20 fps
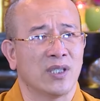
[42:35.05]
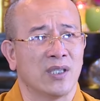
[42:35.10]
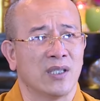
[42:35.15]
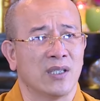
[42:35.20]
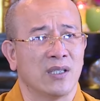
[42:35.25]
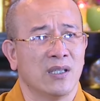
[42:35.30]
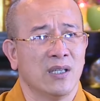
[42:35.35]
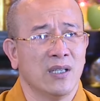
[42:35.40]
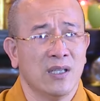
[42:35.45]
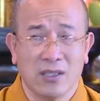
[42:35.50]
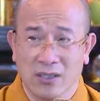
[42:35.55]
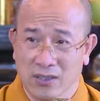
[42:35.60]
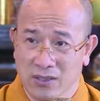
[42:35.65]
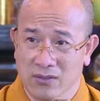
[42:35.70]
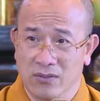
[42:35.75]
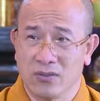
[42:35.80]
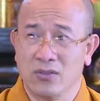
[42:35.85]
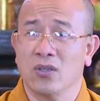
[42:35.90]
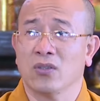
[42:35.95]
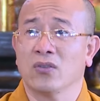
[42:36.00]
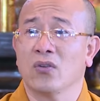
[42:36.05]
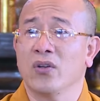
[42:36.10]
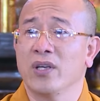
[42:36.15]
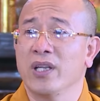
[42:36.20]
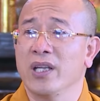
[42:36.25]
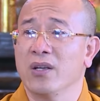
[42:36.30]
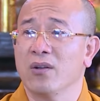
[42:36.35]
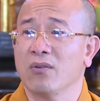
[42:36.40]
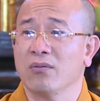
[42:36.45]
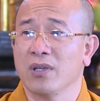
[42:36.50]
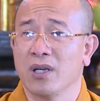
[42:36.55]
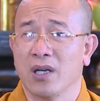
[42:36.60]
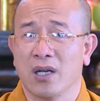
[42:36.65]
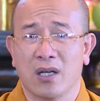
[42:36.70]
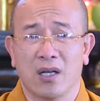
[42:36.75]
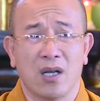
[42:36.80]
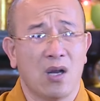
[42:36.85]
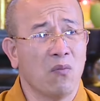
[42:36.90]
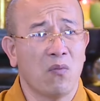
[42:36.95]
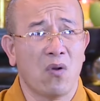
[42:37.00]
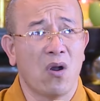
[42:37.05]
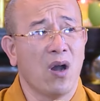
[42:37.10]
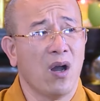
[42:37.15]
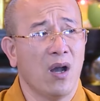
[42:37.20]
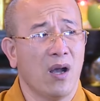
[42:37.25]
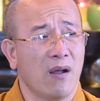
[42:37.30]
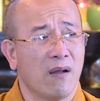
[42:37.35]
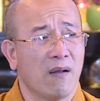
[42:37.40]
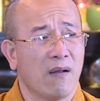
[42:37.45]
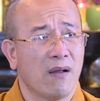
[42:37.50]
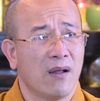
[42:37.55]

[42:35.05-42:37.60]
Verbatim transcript: thì cho tôi đi cũng được không có